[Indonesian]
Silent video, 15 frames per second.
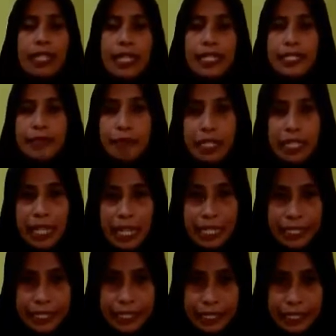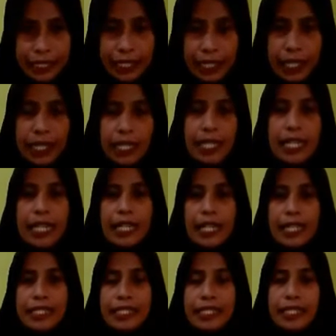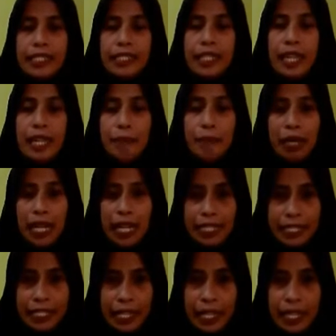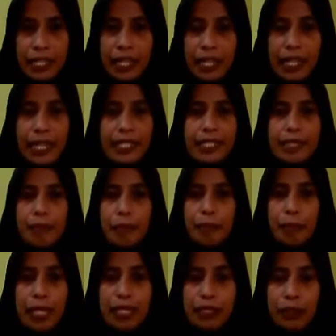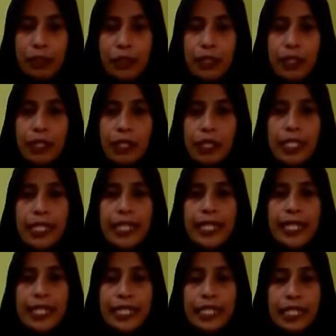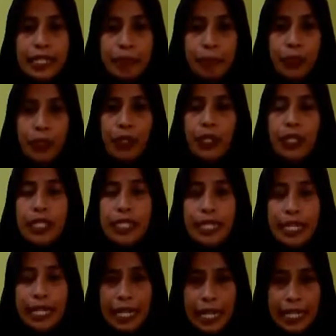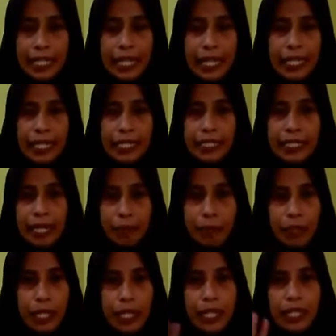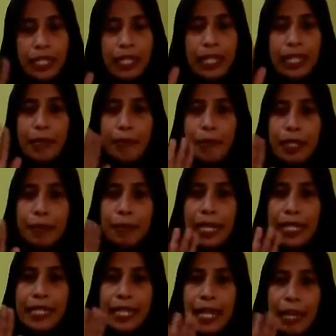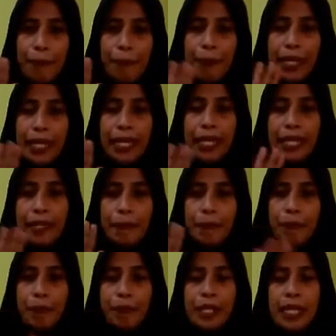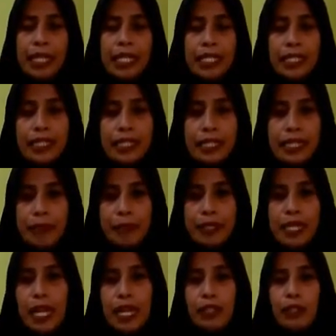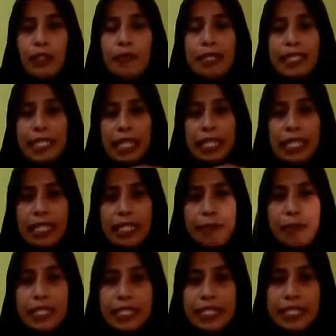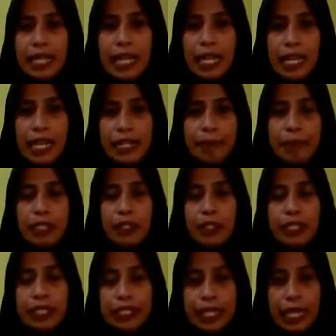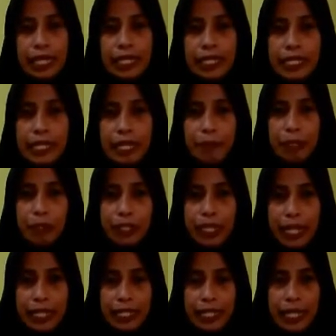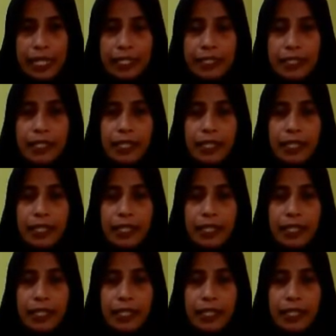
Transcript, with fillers: rajin mengaji, rajin belajar, rajin membantu ibu dan ayah dan tidak boleh bermain HP. Tetap selalu menjaga kebersihan, mencuci tangan dengan menggunakan